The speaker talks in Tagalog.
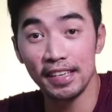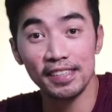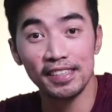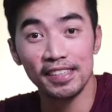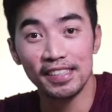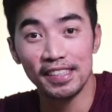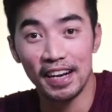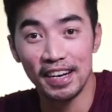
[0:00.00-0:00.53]
natin.
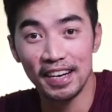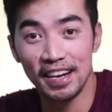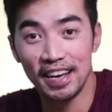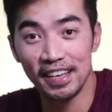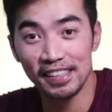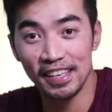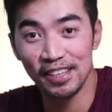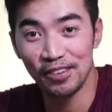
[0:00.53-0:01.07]
Tayo
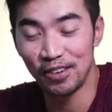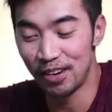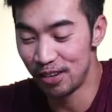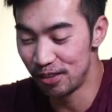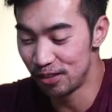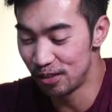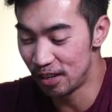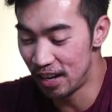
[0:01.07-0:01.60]
na natin kung
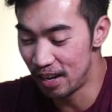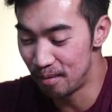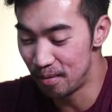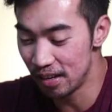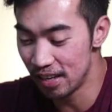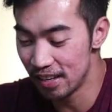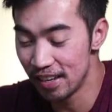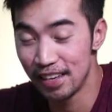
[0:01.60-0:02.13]
anong uh,
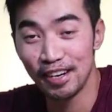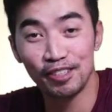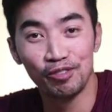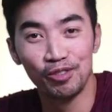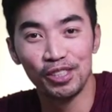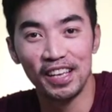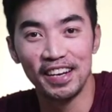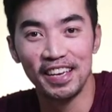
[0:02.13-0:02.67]
magiging
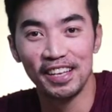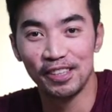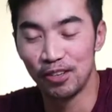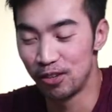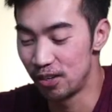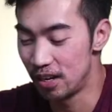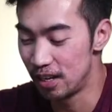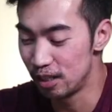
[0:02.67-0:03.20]
resulta na
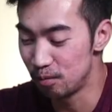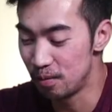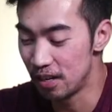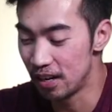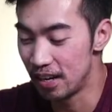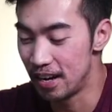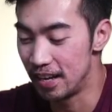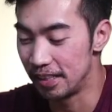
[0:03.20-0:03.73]
itong uh,
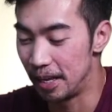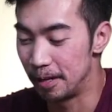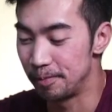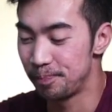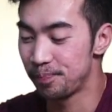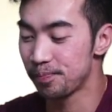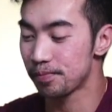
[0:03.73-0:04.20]
speaker natin.